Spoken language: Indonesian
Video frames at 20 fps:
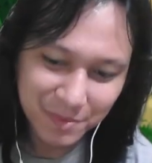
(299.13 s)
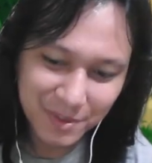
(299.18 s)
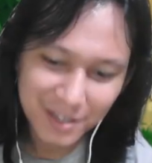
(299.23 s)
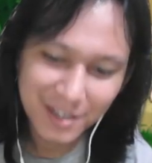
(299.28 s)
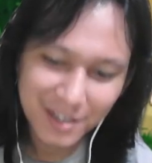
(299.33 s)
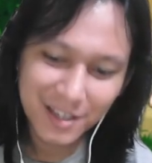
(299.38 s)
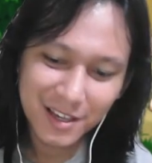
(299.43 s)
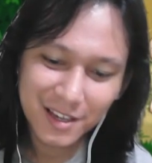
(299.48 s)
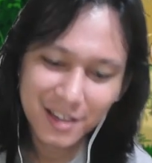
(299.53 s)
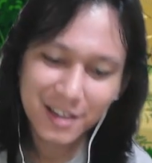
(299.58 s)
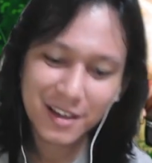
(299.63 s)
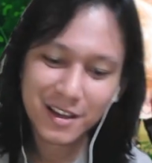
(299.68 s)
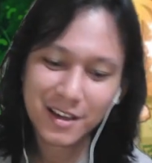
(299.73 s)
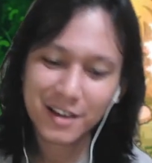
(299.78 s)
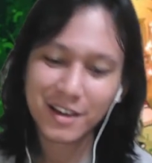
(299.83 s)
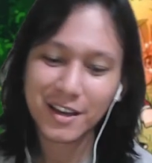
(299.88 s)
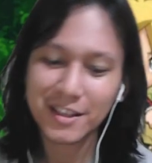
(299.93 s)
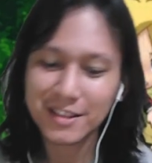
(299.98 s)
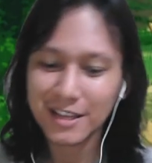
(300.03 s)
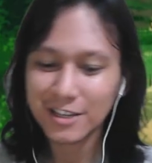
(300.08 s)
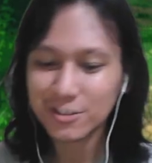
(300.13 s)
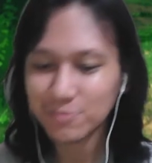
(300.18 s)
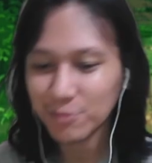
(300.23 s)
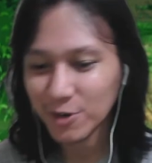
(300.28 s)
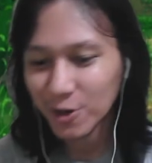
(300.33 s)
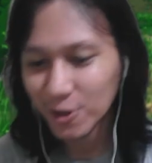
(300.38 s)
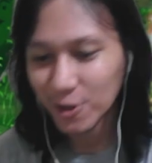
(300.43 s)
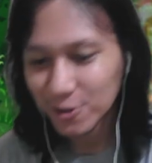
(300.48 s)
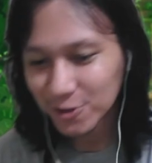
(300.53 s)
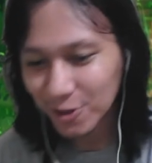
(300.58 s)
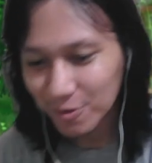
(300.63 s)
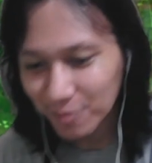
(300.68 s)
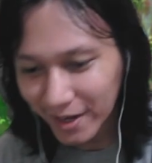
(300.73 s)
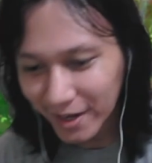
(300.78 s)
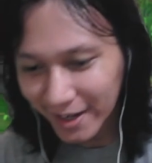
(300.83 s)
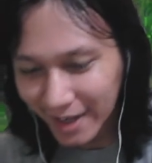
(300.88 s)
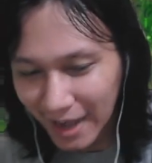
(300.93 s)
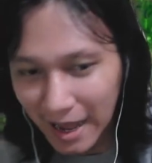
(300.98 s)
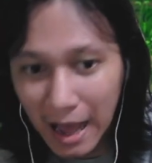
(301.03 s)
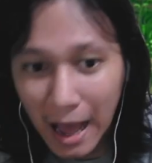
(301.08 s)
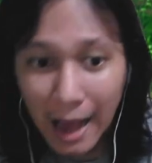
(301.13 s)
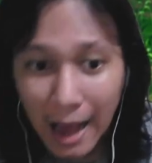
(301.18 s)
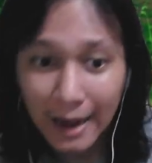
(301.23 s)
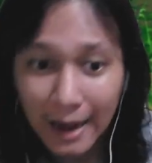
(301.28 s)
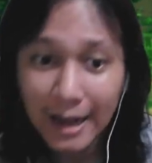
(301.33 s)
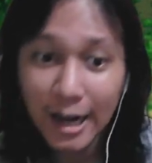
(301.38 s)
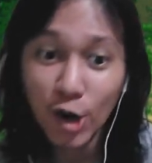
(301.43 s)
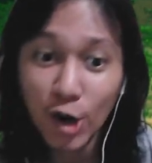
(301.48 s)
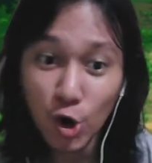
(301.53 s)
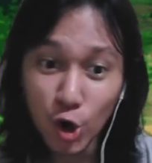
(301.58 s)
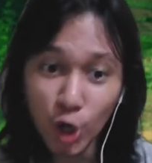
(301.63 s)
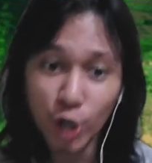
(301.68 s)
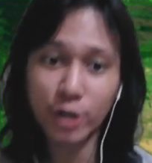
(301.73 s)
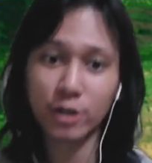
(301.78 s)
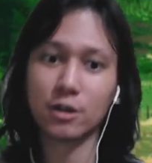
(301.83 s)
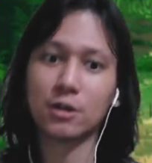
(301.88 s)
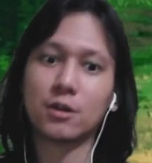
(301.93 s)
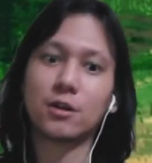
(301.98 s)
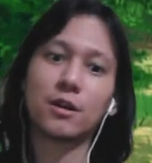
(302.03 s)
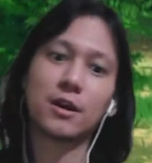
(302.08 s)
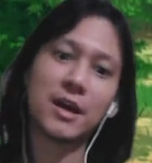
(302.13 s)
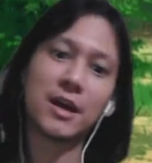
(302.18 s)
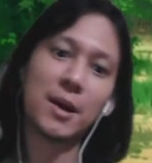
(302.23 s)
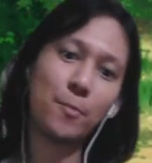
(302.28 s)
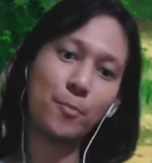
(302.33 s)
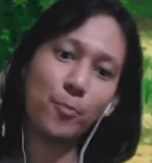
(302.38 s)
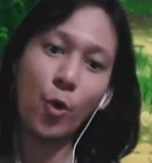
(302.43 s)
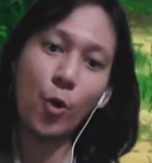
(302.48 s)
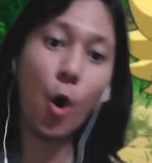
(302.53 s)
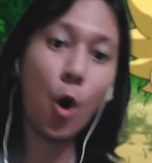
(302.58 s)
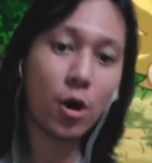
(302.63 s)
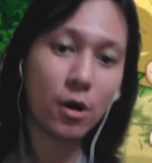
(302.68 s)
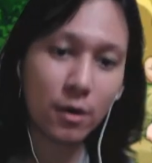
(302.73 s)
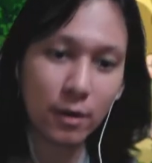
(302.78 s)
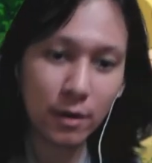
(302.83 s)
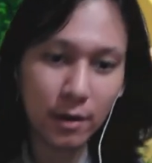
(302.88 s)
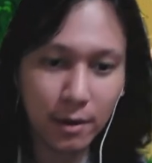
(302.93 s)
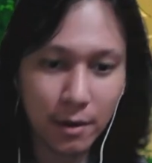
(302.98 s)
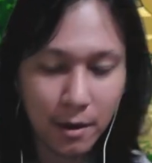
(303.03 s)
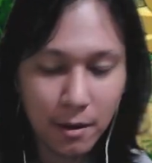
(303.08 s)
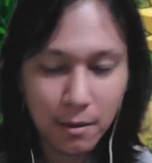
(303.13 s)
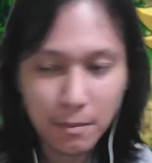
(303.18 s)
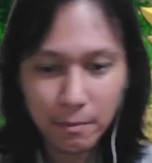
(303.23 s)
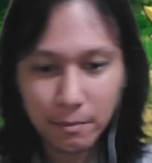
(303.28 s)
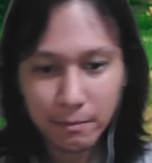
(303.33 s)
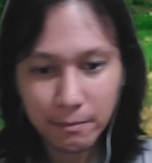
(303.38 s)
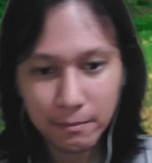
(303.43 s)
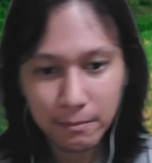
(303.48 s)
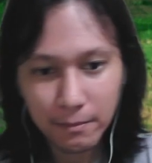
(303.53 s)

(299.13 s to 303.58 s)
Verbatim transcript: jadi kita harus menonton mereka gelut gebuk hmm,